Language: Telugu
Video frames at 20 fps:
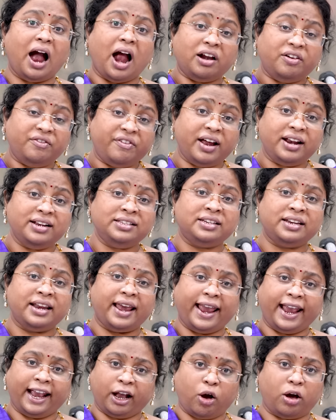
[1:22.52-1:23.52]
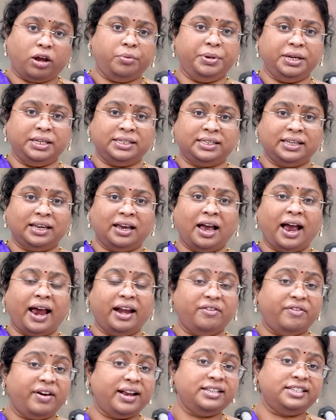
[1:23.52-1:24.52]
అడ్వాన్స్డ్ ఎకానమీస్
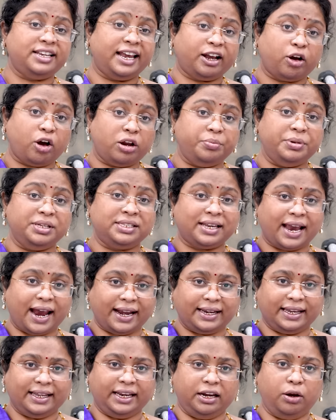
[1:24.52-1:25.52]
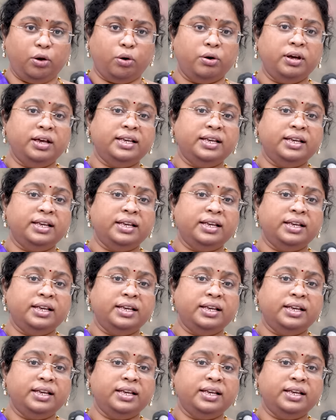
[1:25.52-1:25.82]
అడ్వాన్స్డ్ ఎకానమీస్ కేటగిరీలో